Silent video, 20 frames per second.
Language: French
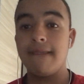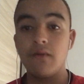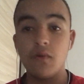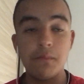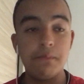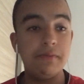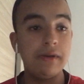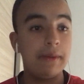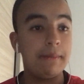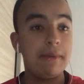
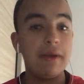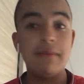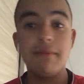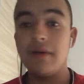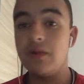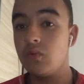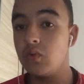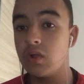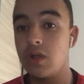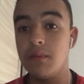on perd pas le
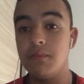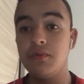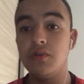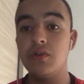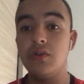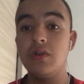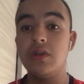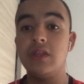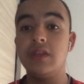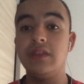ballon comme
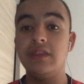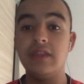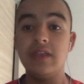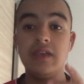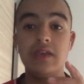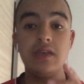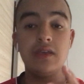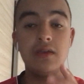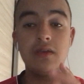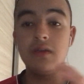euh,
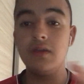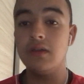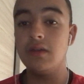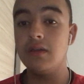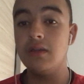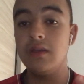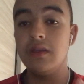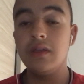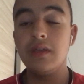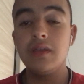des euh,
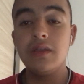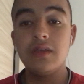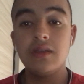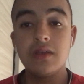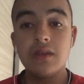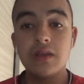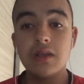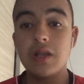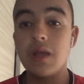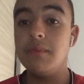
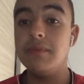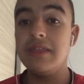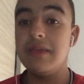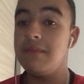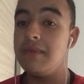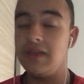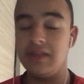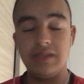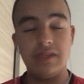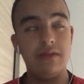comme des
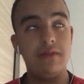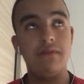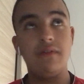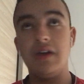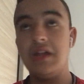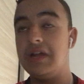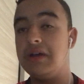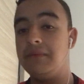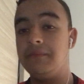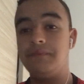merdes,
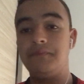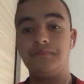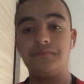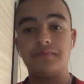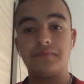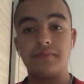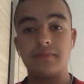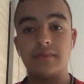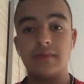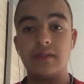voilà,
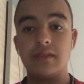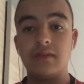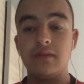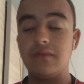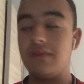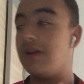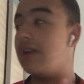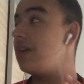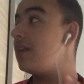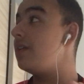
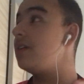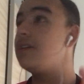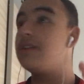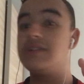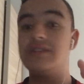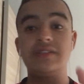voilà.